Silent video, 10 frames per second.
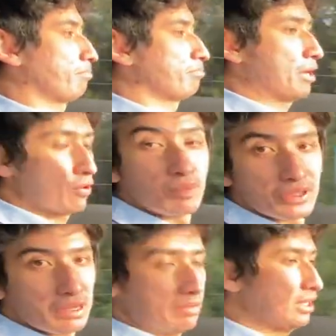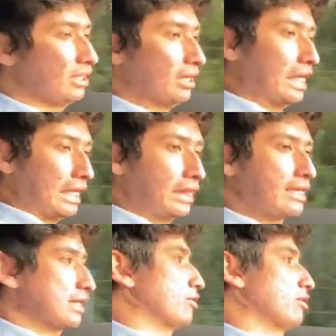pero pues a mí el
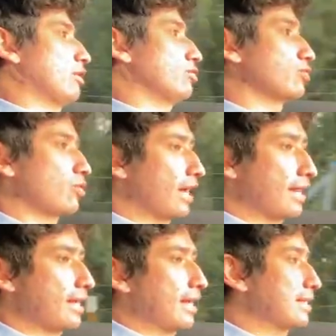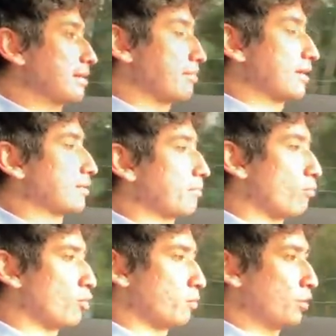diseño de la consola general se me hace
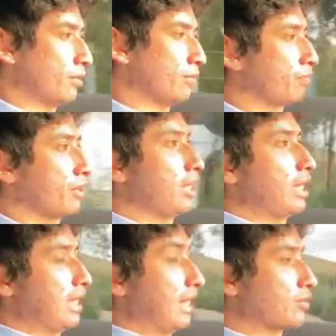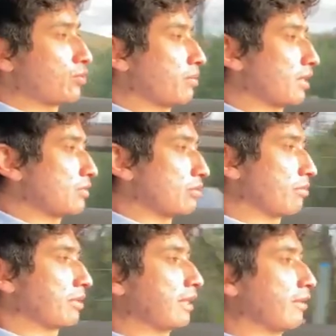muy bueno. La instrumentación
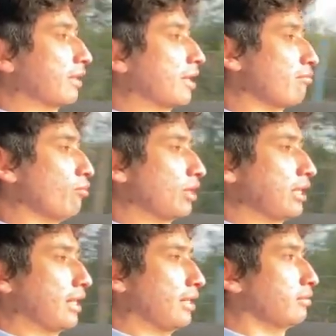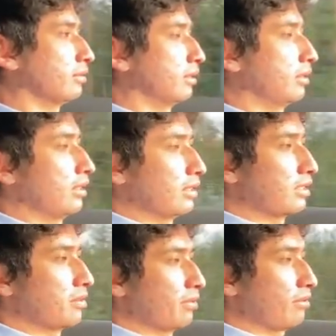también es la verdad muy clara.
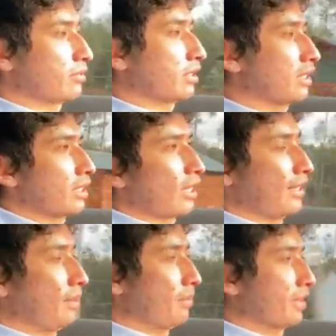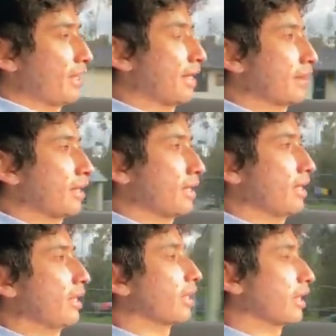Siempre vamos a tener en la parte
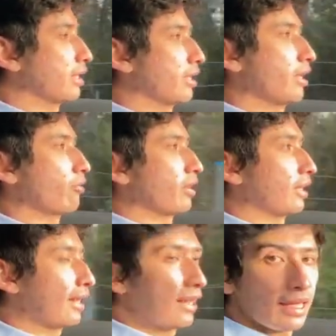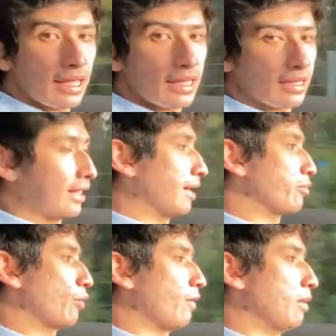alta el indicador de en qué, en qué
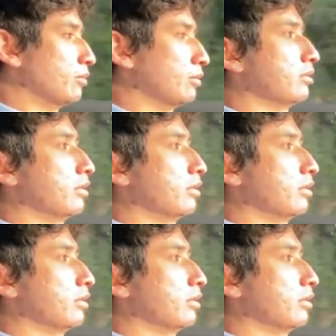cambio vamos,